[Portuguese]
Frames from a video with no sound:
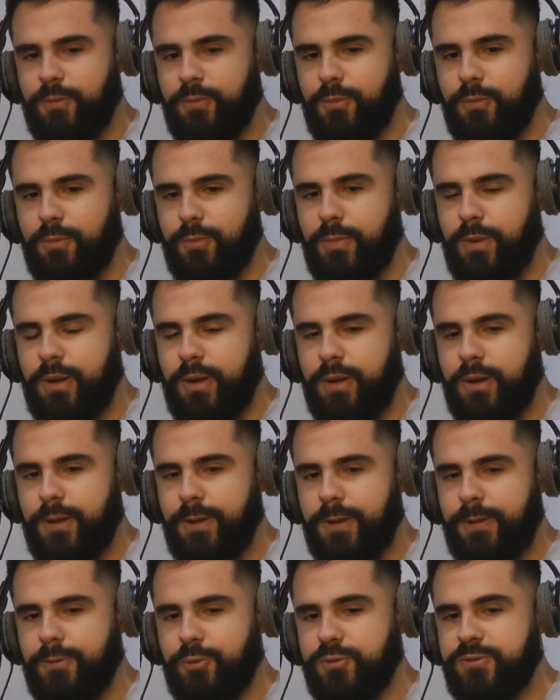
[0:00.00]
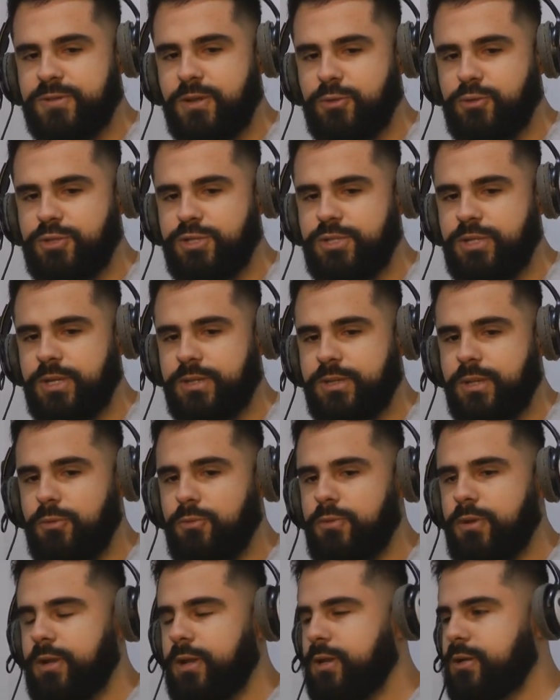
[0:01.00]
uma nostalgia
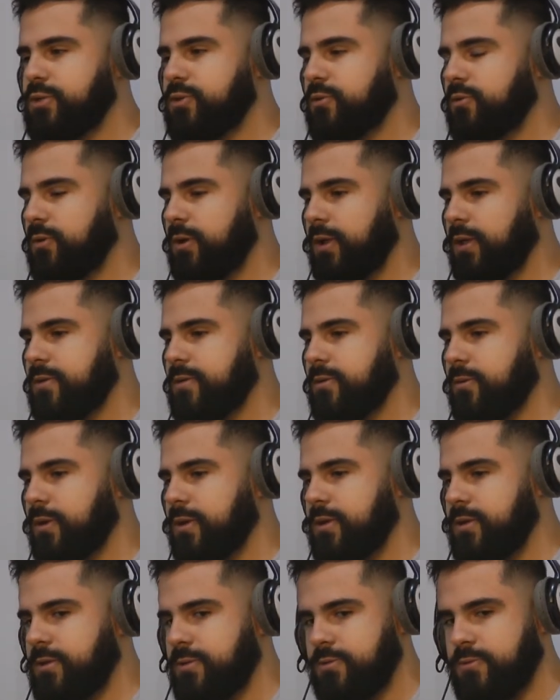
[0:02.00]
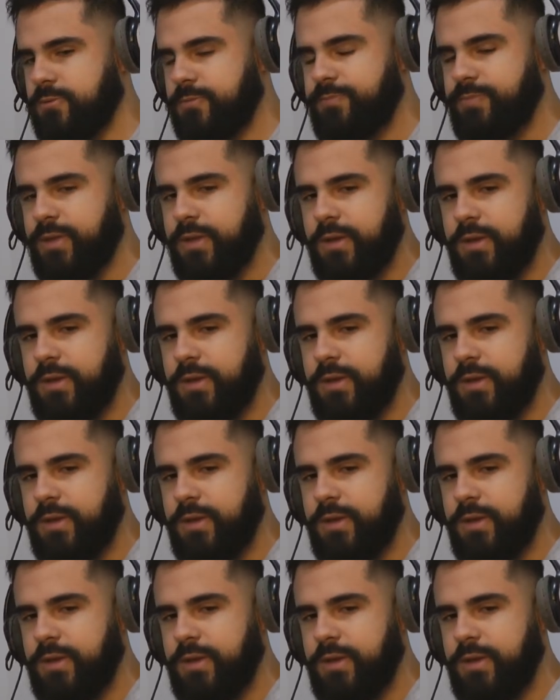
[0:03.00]
tão grande com relação a isso.